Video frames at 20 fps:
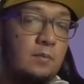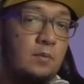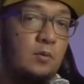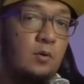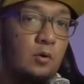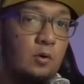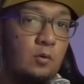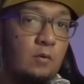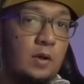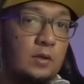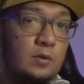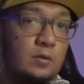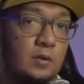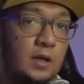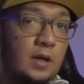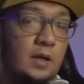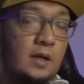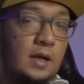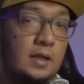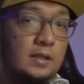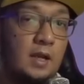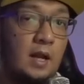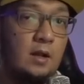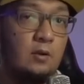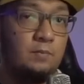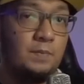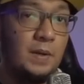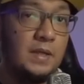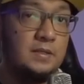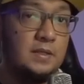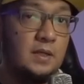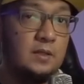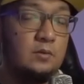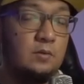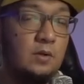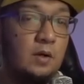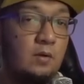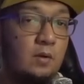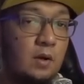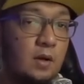kurun waktu yang nggak terlalu panjang
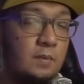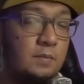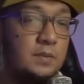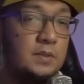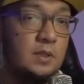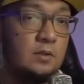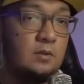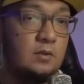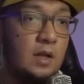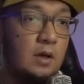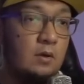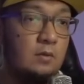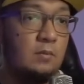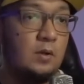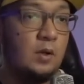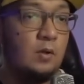juga kurang lebih satu tahun